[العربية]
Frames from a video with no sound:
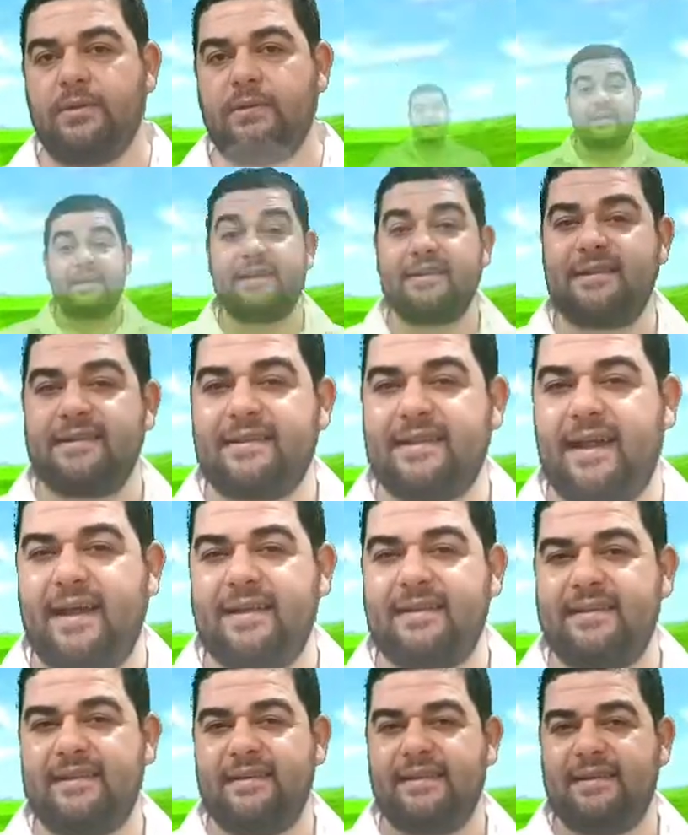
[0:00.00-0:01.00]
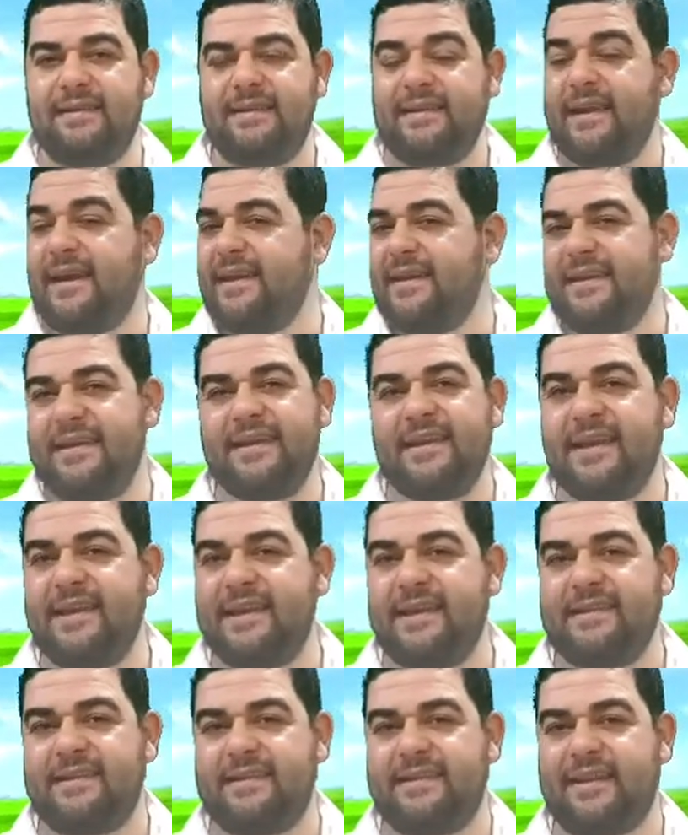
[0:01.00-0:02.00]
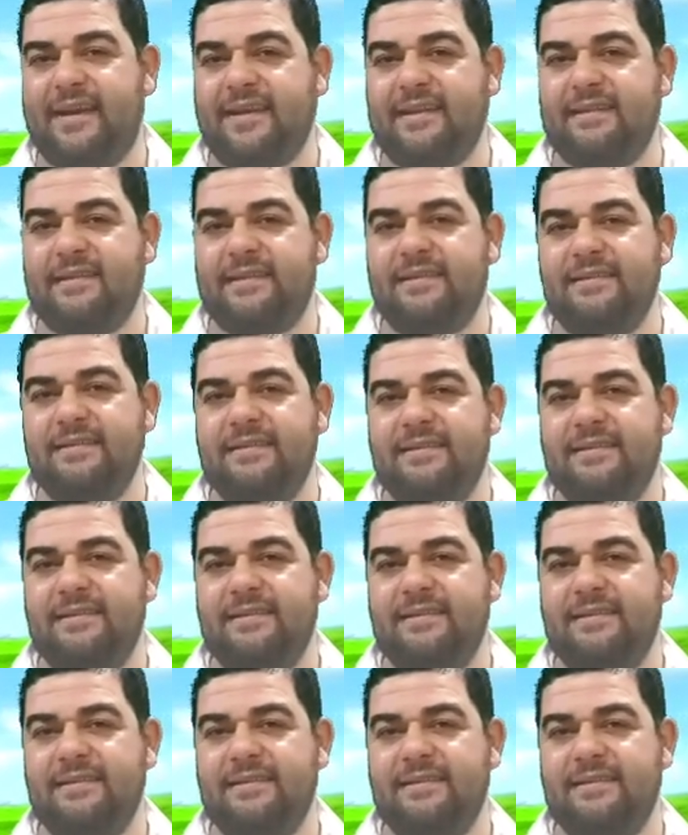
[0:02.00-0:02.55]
آيات التحدي يعني إيه آيات التحدي؟